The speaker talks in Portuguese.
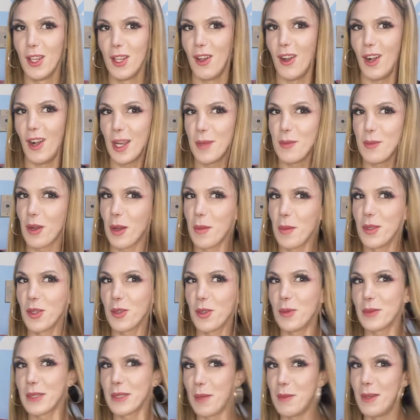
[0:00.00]
Olha meu cabelo
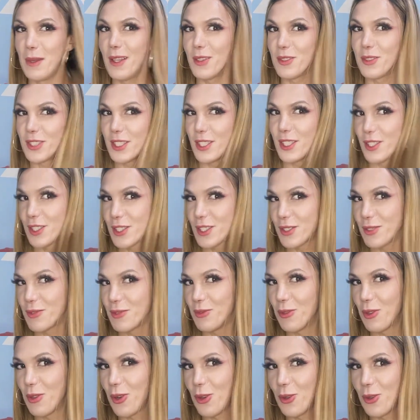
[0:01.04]
como tá belo, gente.
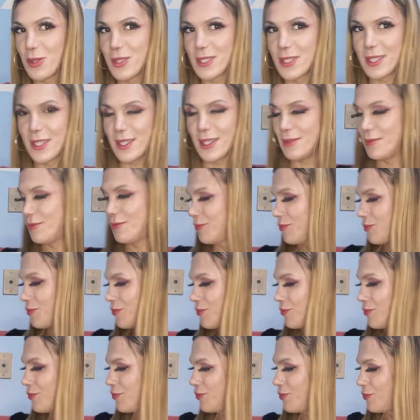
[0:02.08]
Um close, né?
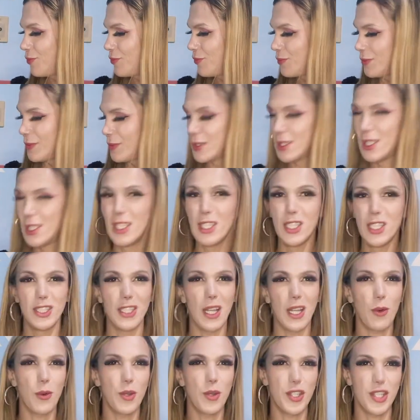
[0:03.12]
Já
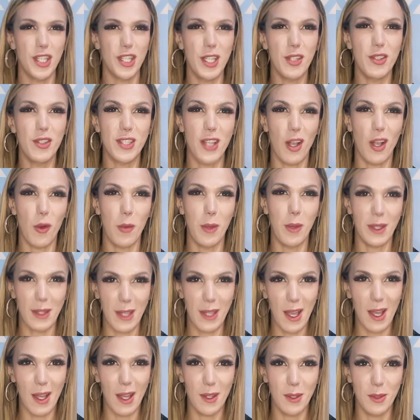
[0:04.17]
curtiram? Já
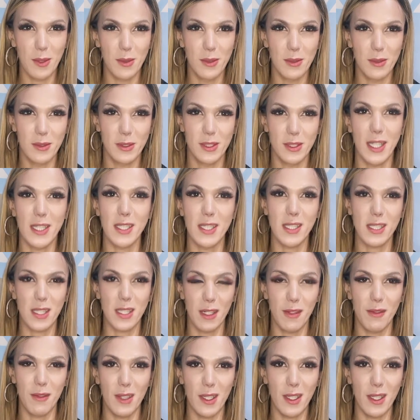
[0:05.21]
comentaram? Já se
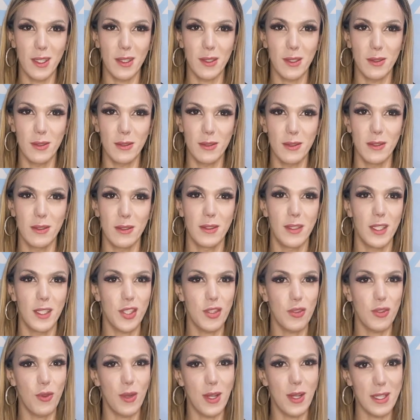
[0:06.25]
inscreveram?
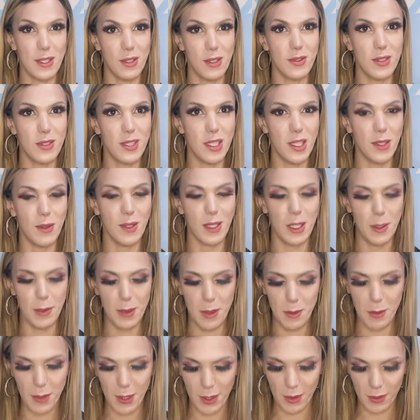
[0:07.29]
Deixa um coraçãozinho aqui pra
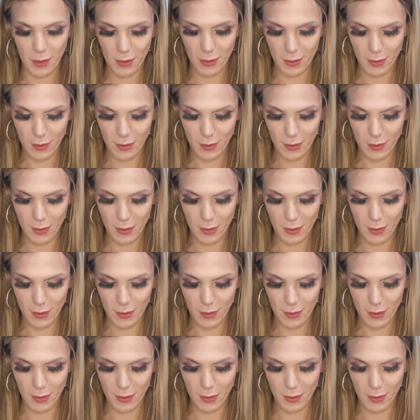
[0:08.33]
mim.